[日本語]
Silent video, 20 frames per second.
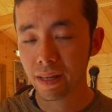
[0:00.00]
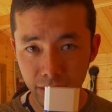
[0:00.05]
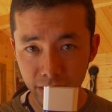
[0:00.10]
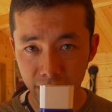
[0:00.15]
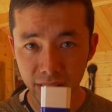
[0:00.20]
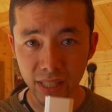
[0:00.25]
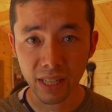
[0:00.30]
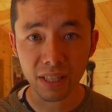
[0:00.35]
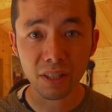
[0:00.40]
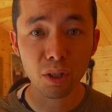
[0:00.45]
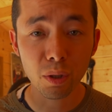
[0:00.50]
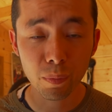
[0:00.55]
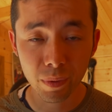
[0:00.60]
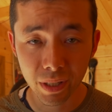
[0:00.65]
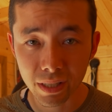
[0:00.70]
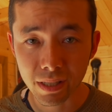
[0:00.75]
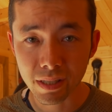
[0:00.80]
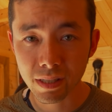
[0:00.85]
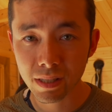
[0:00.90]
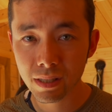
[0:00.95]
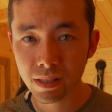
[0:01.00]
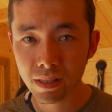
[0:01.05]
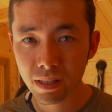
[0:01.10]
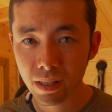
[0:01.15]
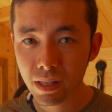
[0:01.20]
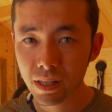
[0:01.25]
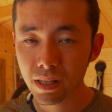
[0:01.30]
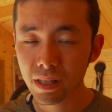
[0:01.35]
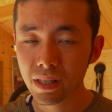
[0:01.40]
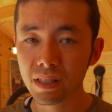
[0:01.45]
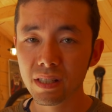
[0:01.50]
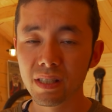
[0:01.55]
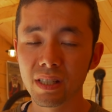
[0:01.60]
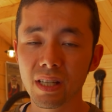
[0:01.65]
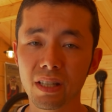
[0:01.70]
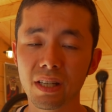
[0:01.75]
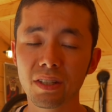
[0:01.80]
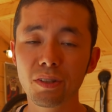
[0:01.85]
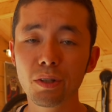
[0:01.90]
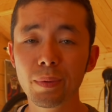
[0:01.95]
日焼け止めです。日
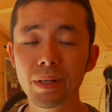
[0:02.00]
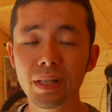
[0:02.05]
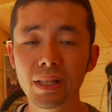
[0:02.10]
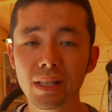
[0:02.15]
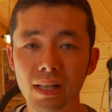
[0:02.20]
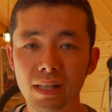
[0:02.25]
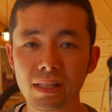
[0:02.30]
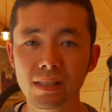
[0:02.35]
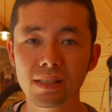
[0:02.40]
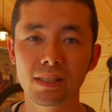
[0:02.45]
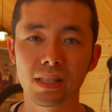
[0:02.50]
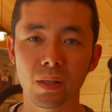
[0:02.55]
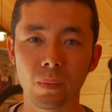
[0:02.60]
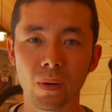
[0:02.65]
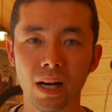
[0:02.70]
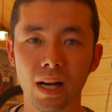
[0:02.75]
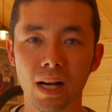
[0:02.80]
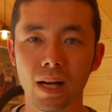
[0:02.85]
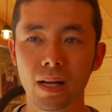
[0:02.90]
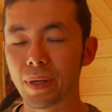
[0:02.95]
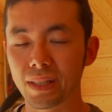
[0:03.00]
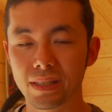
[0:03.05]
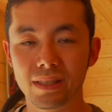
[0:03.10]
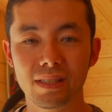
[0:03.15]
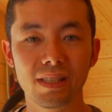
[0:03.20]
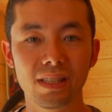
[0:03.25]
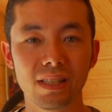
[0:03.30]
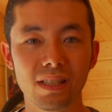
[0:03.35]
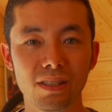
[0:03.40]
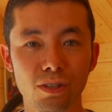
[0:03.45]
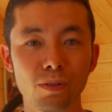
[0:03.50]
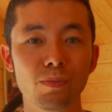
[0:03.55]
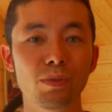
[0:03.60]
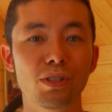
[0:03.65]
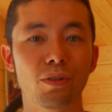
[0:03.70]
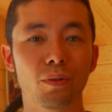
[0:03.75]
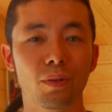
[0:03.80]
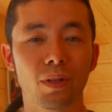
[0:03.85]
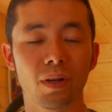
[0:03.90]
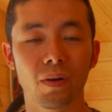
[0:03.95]
焼け止めに関しては、バッチリ準備
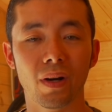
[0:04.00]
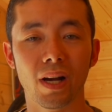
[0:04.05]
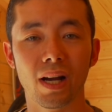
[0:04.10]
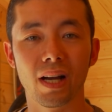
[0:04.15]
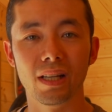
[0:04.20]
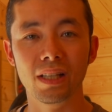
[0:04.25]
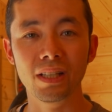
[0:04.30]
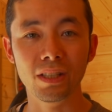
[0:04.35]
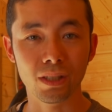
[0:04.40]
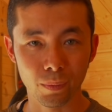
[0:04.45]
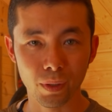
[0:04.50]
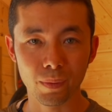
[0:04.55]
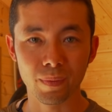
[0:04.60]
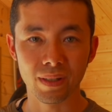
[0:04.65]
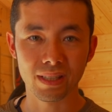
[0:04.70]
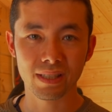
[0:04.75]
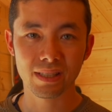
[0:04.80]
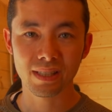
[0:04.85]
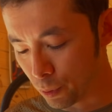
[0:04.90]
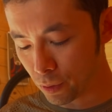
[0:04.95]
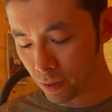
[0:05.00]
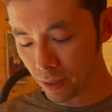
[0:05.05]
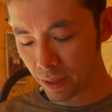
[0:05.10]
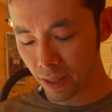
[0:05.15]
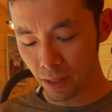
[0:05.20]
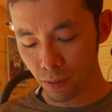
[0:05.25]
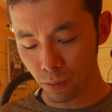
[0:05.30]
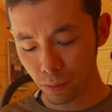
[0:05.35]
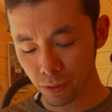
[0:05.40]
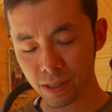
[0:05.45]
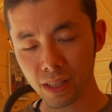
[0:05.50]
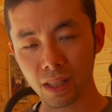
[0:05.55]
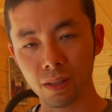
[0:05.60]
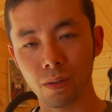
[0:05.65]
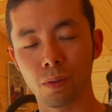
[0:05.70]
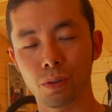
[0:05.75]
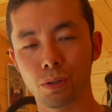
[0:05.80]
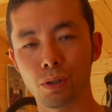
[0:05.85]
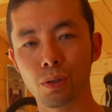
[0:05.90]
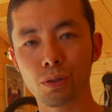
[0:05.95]
しておいた方がいいと思います。僕はね、奥さん
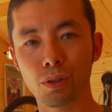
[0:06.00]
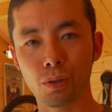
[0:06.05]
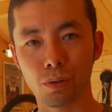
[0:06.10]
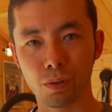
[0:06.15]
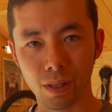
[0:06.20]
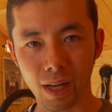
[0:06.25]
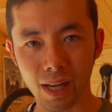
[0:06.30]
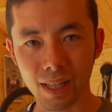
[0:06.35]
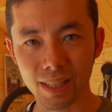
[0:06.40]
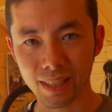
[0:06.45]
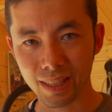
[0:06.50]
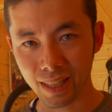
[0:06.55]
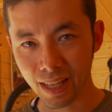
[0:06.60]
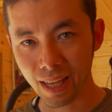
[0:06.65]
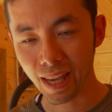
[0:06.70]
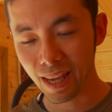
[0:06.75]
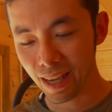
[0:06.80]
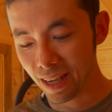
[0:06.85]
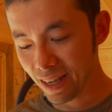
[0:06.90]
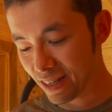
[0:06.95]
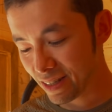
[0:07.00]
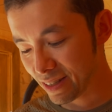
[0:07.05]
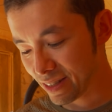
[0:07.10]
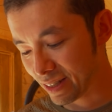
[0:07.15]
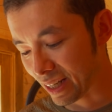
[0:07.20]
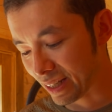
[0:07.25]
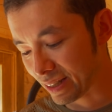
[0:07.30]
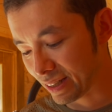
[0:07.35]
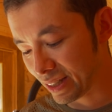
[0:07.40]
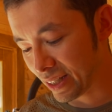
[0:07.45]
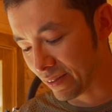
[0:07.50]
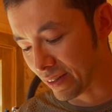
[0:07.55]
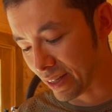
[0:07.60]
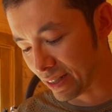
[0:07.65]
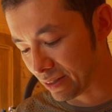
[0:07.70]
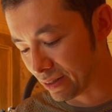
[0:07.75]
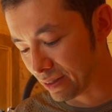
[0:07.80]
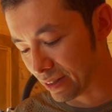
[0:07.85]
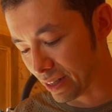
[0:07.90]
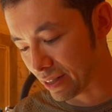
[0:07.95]
のをちょくちょく借りて、使ってはい
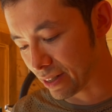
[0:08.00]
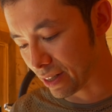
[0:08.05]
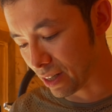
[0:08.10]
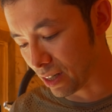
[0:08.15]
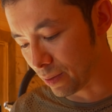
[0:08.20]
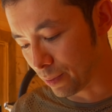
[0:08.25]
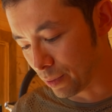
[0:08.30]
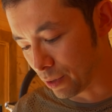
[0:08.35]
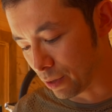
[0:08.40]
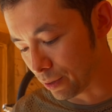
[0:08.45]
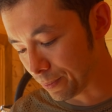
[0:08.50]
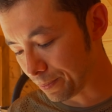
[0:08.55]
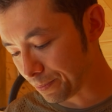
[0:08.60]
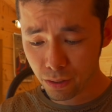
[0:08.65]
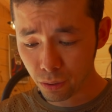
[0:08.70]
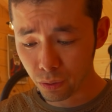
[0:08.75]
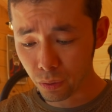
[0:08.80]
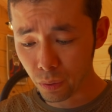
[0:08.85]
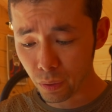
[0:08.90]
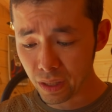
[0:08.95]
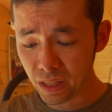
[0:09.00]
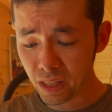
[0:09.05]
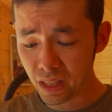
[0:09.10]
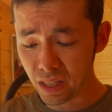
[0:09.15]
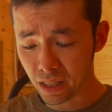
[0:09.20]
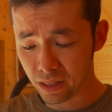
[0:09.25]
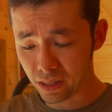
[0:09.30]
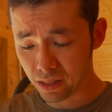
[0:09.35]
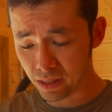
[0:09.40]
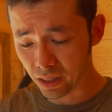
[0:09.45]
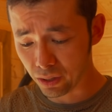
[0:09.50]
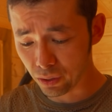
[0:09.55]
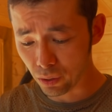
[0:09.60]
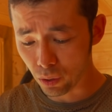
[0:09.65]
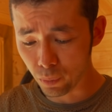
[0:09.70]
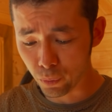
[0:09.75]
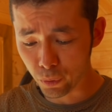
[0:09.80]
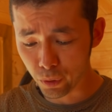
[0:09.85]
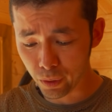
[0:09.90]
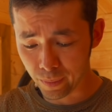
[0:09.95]
るんですけども、ちょっといいやつだと
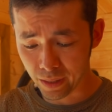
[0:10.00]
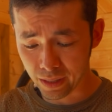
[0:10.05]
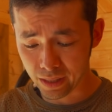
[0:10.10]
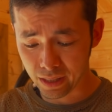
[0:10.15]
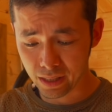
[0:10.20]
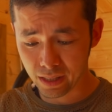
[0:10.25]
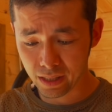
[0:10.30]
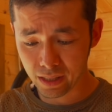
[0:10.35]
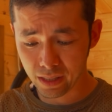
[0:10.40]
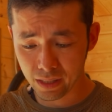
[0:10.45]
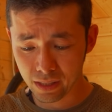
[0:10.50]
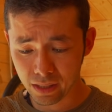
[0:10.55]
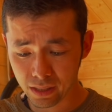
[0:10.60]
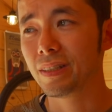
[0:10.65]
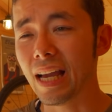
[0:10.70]
思います。